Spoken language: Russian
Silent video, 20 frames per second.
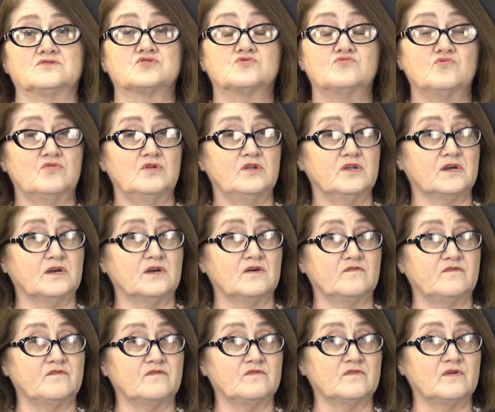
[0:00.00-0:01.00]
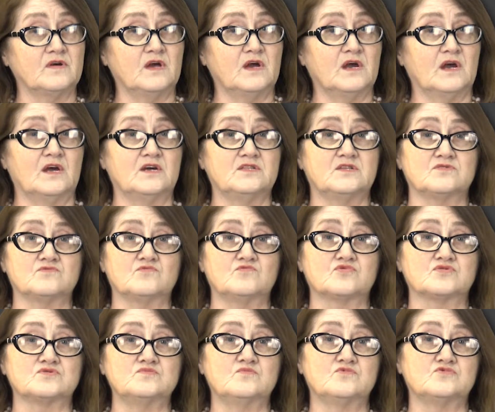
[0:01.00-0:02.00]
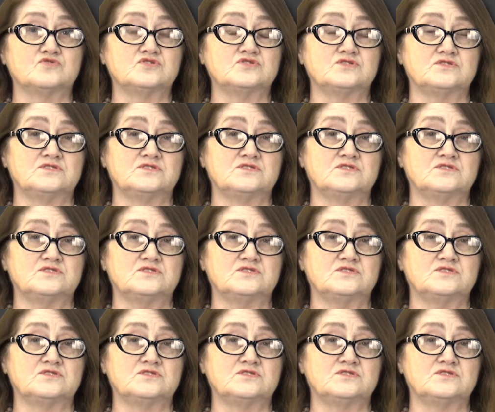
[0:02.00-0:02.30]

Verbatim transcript: школьников, этот курс может